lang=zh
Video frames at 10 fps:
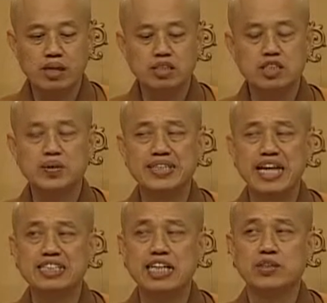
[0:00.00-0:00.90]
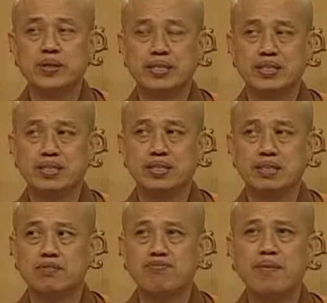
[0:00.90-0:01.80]
智慧财产权的
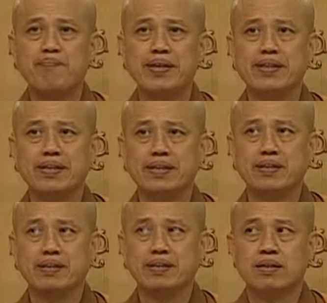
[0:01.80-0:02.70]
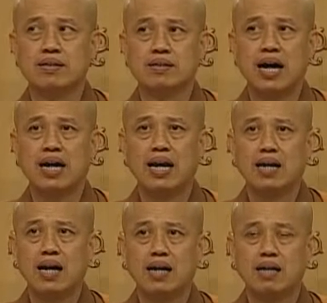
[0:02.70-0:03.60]
方面呢，当然
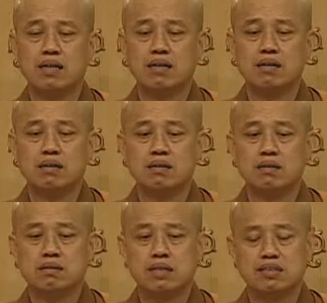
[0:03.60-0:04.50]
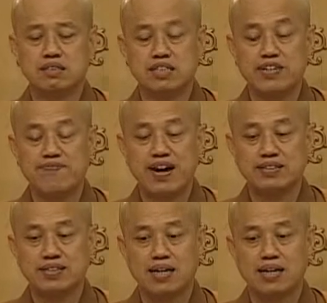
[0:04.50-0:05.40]
啦，在世间法
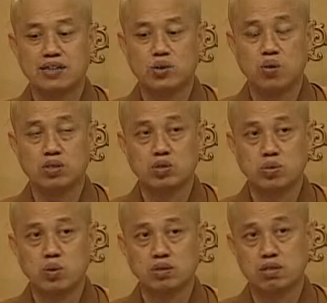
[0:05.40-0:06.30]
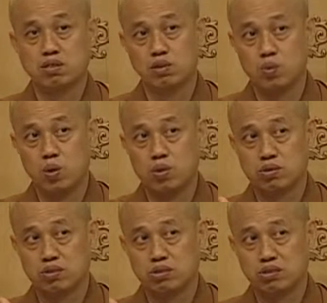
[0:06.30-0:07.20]
上呢，都是说这是我
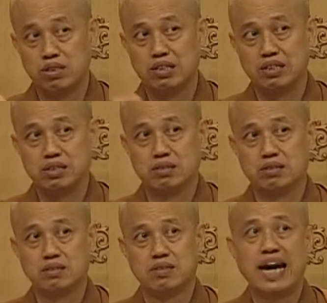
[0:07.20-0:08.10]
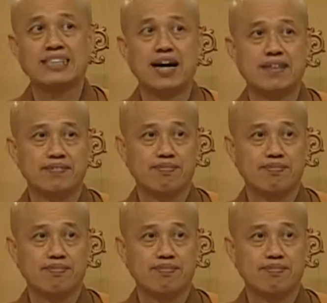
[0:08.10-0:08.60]
私人的财产。